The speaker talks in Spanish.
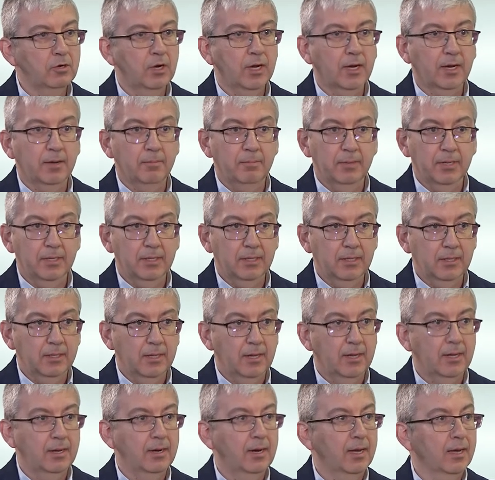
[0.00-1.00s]
la
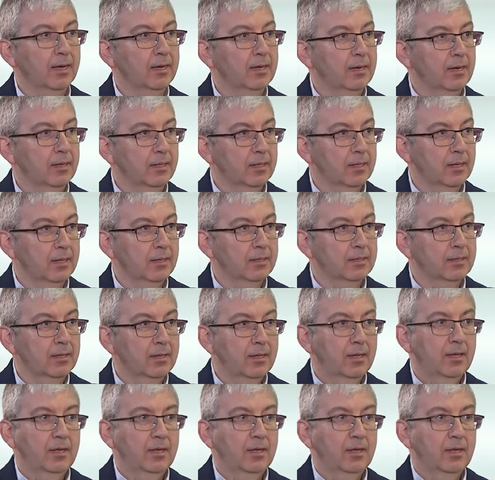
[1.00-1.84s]
capacidad, la agilidad